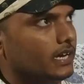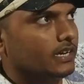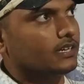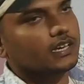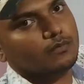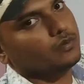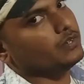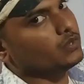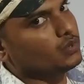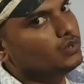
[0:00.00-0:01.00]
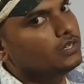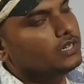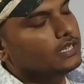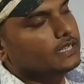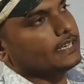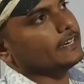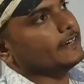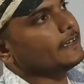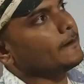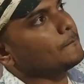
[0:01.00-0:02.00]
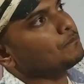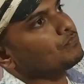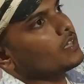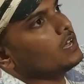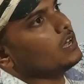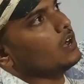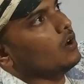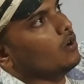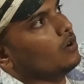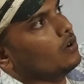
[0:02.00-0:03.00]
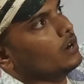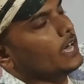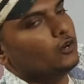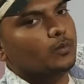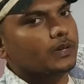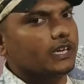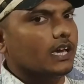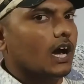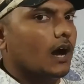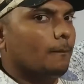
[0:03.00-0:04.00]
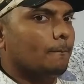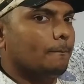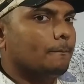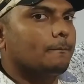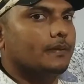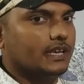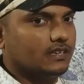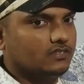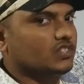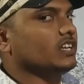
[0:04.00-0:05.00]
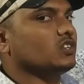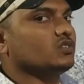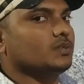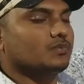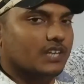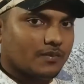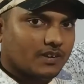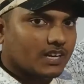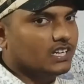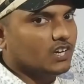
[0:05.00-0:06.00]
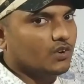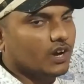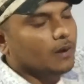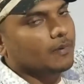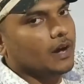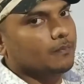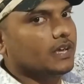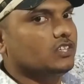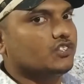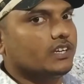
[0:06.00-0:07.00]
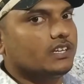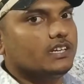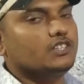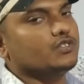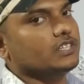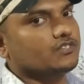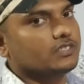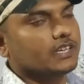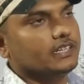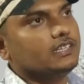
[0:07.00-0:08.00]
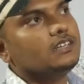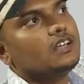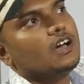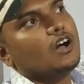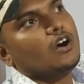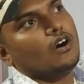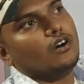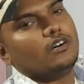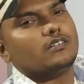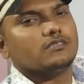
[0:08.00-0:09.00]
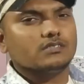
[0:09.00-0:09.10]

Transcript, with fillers: है कि आप वीडियो को देखें ठीक है और आई होप कि आप आपने इस चैनल को सब्सक्राइब कर लिया होगा आपका अपना ही चैनल है एजुकेशन चैनल और